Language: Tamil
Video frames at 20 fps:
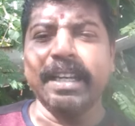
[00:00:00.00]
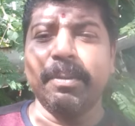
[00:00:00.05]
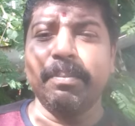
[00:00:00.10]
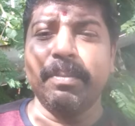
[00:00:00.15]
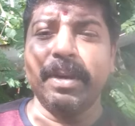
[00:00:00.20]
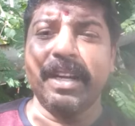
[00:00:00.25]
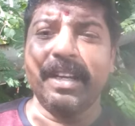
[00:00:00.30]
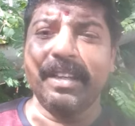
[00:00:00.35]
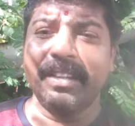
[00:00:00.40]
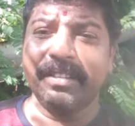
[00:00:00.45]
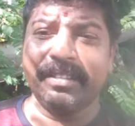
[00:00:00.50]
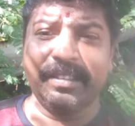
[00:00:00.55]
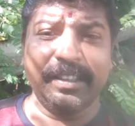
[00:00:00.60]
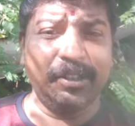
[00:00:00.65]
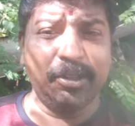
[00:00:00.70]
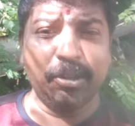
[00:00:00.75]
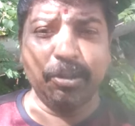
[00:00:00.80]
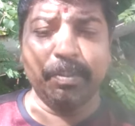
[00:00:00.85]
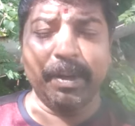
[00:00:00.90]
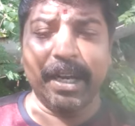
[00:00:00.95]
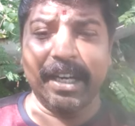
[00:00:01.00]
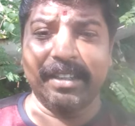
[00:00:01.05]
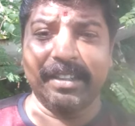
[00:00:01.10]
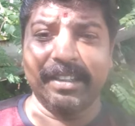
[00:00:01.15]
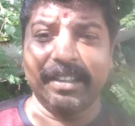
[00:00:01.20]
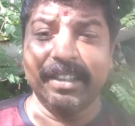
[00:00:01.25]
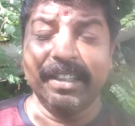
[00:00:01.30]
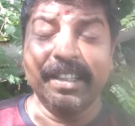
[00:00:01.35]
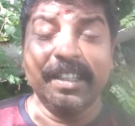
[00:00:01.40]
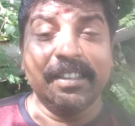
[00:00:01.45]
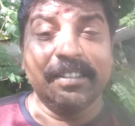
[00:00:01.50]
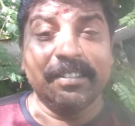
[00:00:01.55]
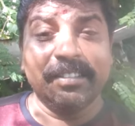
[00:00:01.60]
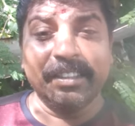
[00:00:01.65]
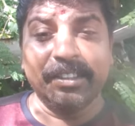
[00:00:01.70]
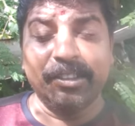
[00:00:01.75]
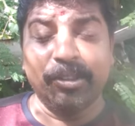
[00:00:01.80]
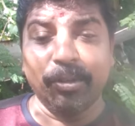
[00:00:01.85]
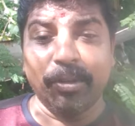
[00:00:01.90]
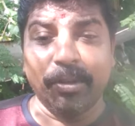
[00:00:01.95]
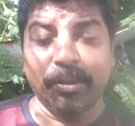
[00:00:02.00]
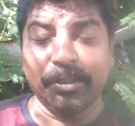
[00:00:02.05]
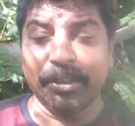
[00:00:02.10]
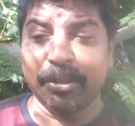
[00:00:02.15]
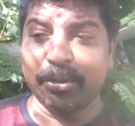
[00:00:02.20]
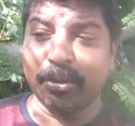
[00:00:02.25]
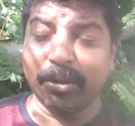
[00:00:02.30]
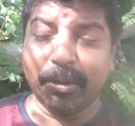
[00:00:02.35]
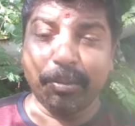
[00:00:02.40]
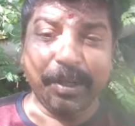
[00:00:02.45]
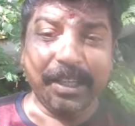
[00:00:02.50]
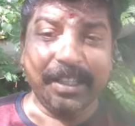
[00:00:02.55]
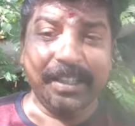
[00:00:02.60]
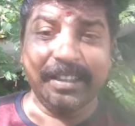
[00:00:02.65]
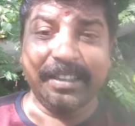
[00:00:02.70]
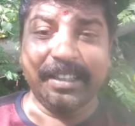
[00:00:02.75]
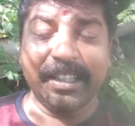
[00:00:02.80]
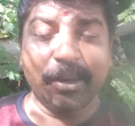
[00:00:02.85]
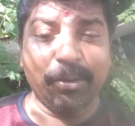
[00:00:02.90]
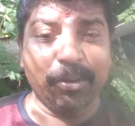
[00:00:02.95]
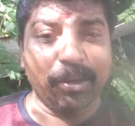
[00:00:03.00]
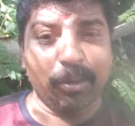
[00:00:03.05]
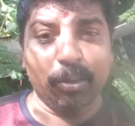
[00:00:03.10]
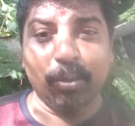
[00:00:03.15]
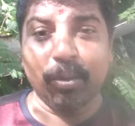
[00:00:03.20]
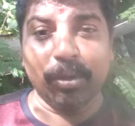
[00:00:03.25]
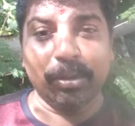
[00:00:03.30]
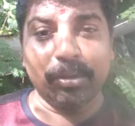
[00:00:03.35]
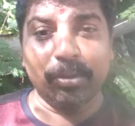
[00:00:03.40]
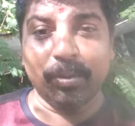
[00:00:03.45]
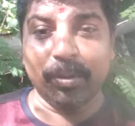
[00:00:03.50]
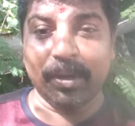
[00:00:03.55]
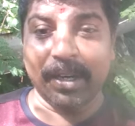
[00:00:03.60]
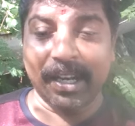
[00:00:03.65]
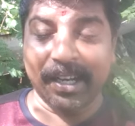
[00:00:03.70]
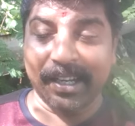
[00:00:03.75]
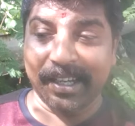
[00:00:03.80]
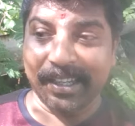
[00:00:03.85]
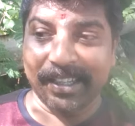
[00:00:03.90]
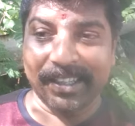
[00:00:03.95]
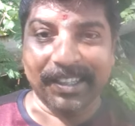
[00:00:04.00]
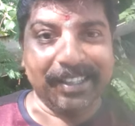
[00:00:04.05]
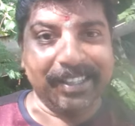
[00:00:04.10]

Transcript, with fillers: நம்ம சித்து மேட்ரு சித்துவை வந்து கொண்டு போய் நித்யாவோட கோர்த்து விட்றாங்க